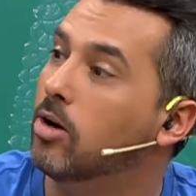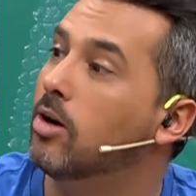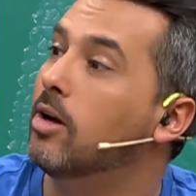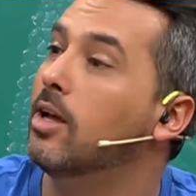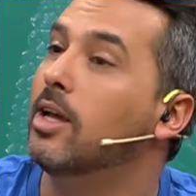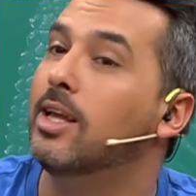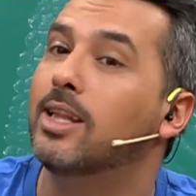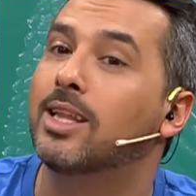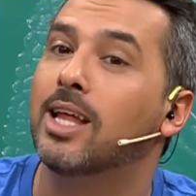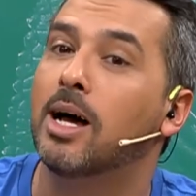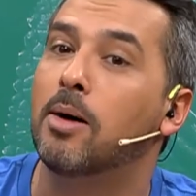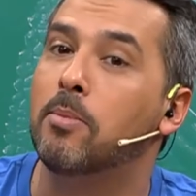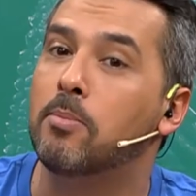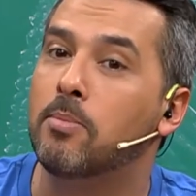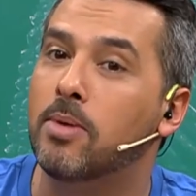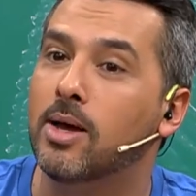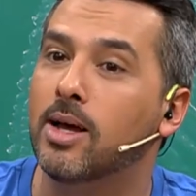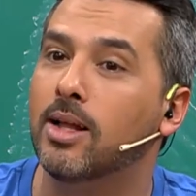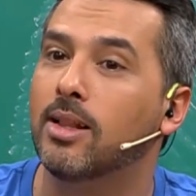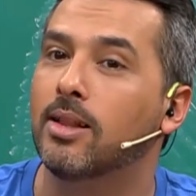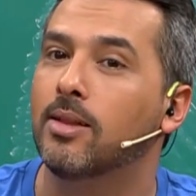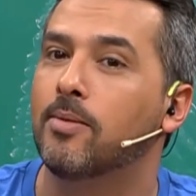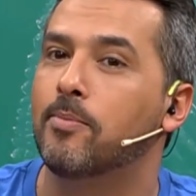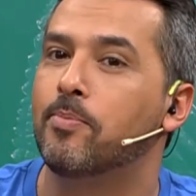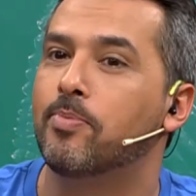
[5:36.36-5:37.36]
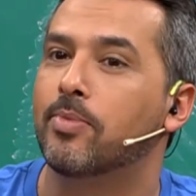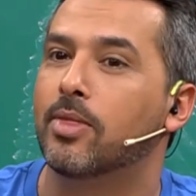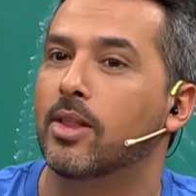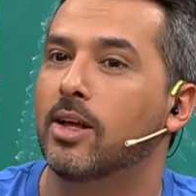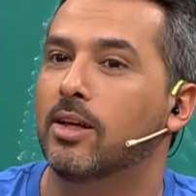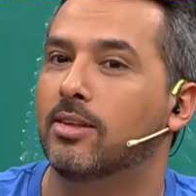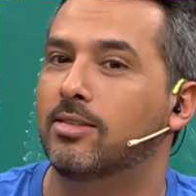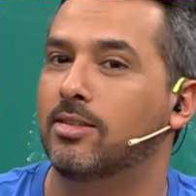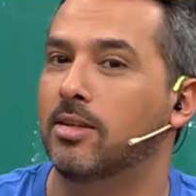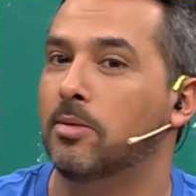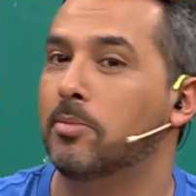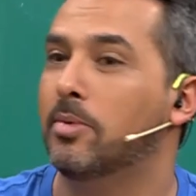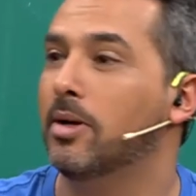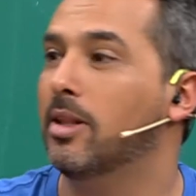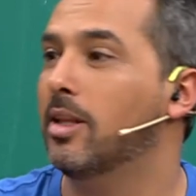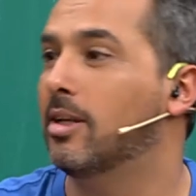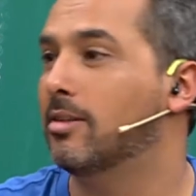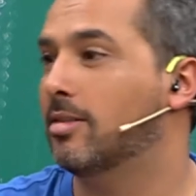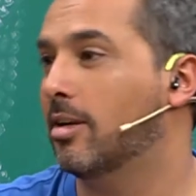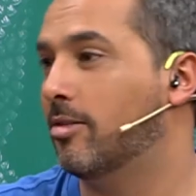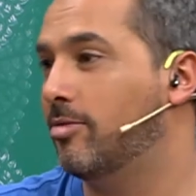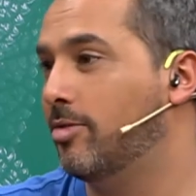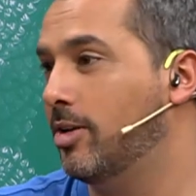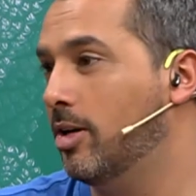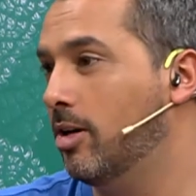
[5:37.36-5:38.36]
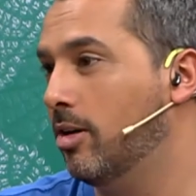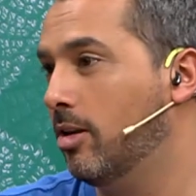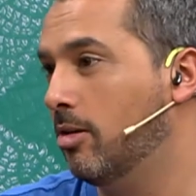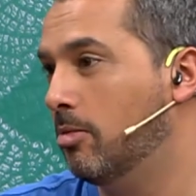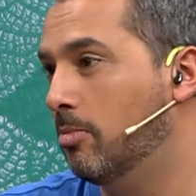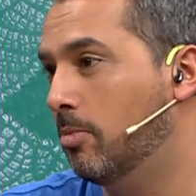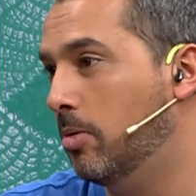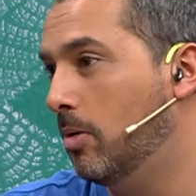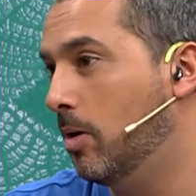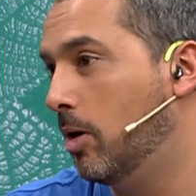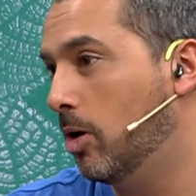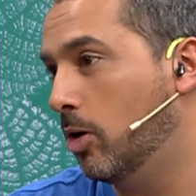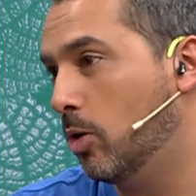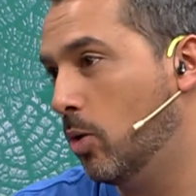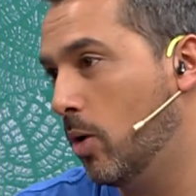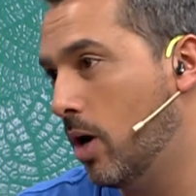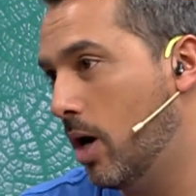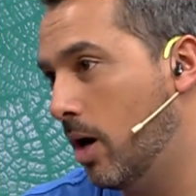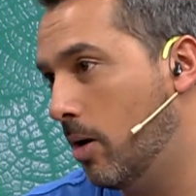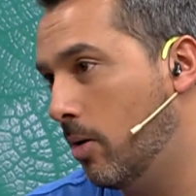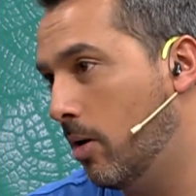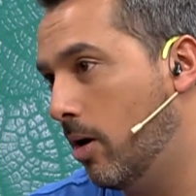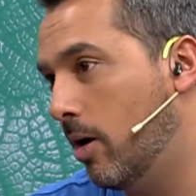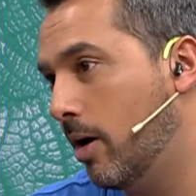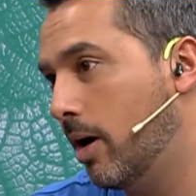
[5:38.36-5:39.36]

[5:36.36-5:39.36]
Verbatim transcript: y también siempre el desafío de un público nuevo.